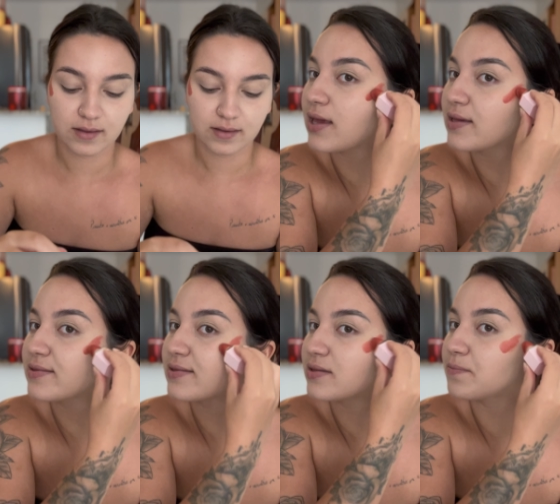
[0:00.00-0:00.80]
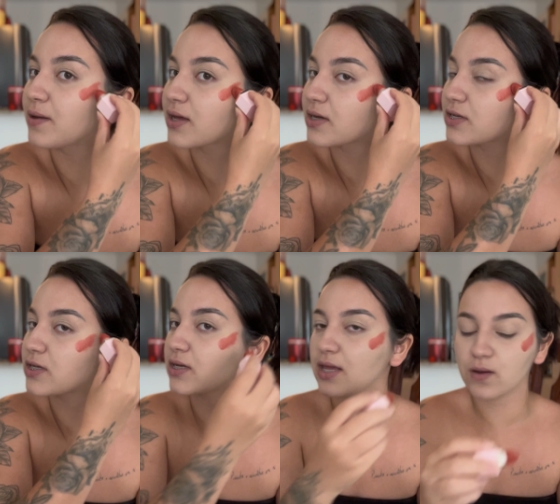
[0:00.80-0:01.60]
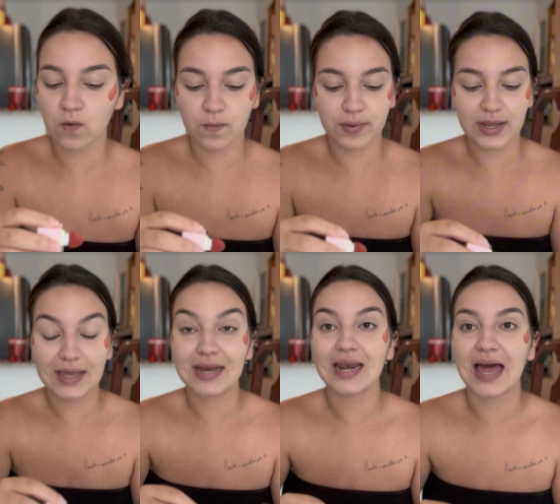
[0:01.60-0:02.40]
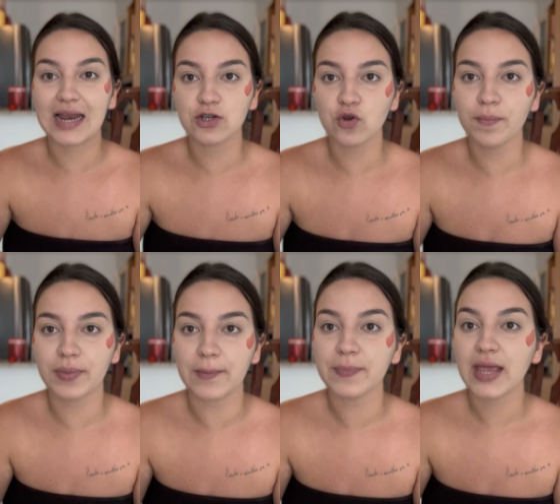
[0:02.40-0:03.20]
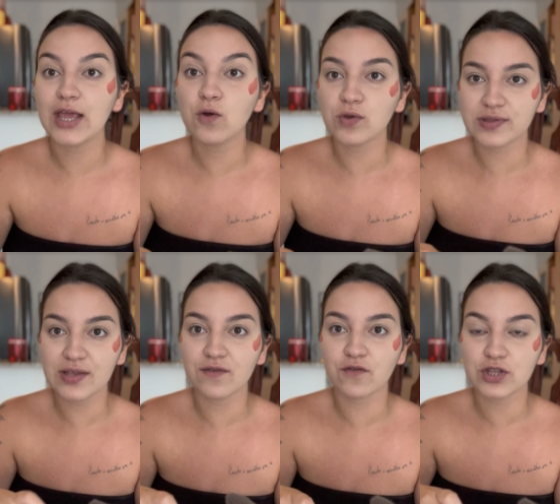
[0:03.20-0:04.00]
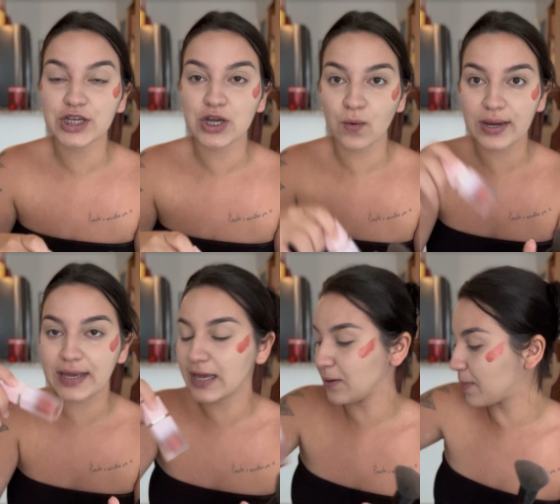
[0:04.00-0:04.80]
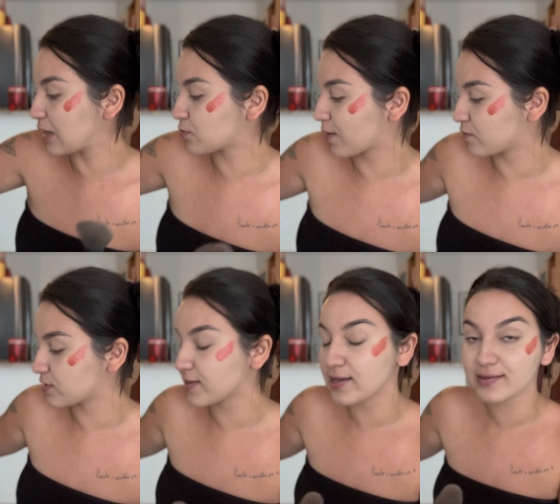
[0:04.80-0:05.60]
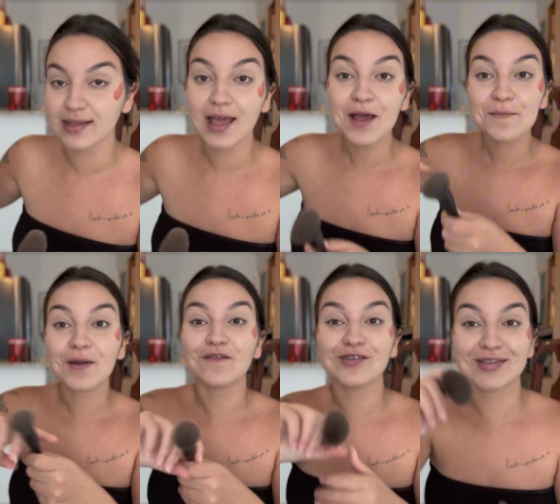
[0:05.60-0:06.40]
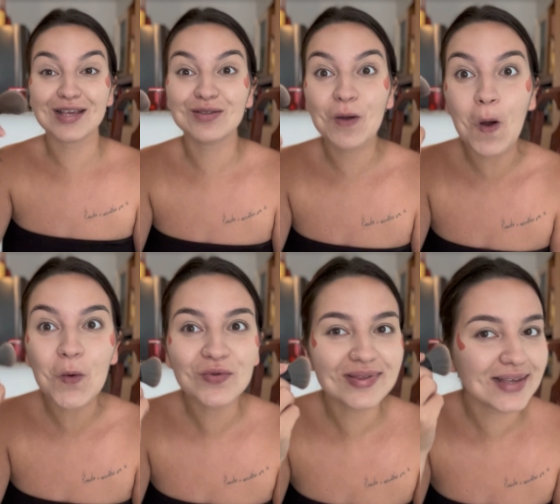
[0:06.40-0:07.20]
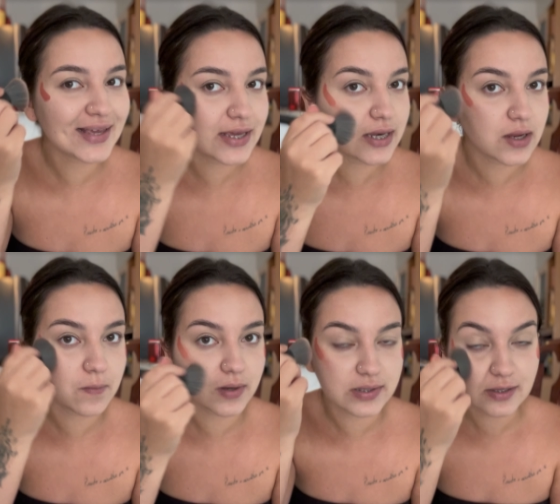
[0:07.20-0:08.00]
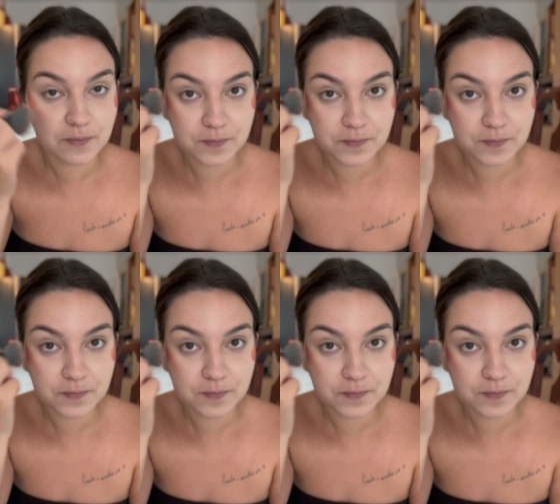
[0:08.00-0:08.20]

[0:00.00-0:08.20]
Esse blush, eu comprei ele lá na Shopee. Inclusive, vou deixar o link aqui embaixo pra vocês, pra vocês conseguirem, irmãs